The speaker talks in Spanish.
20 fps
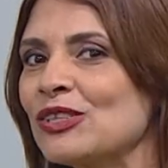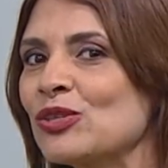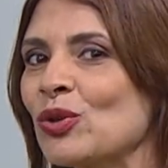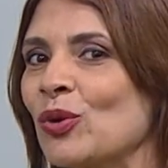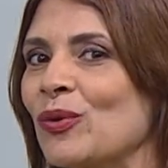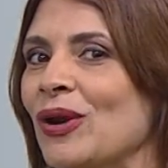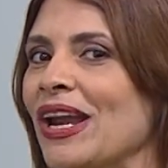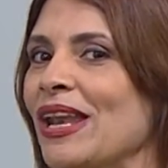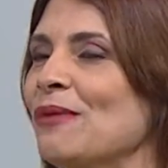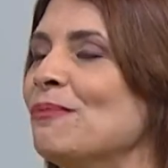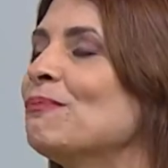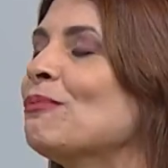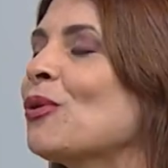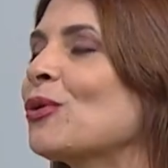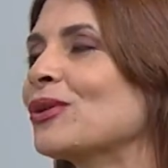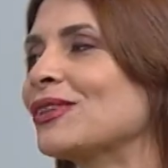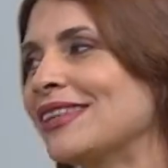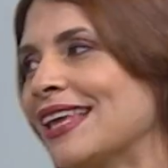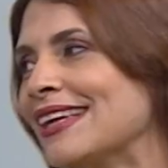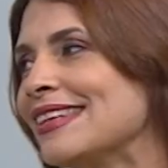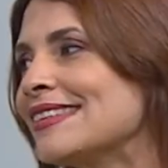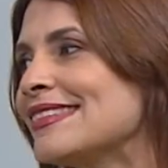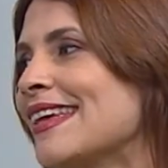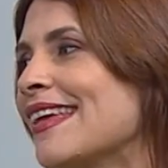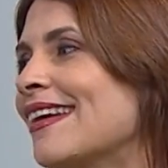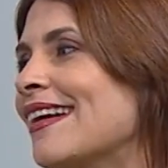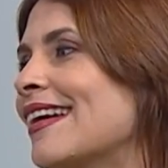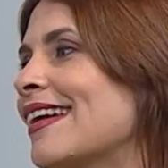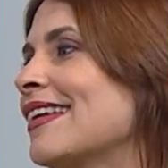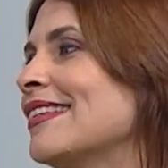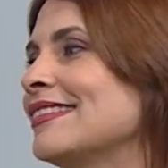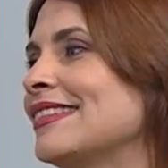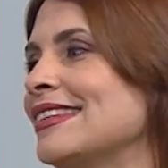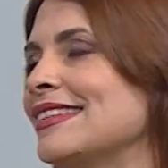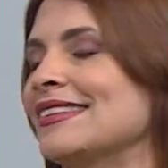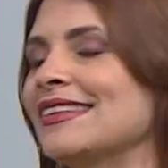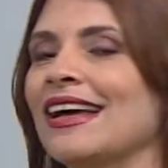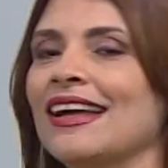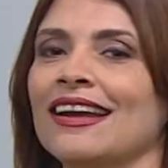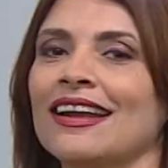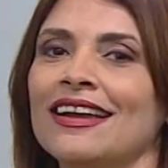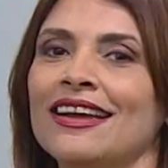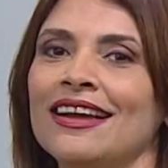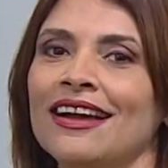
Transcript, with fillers: sobre la importancia de garantizar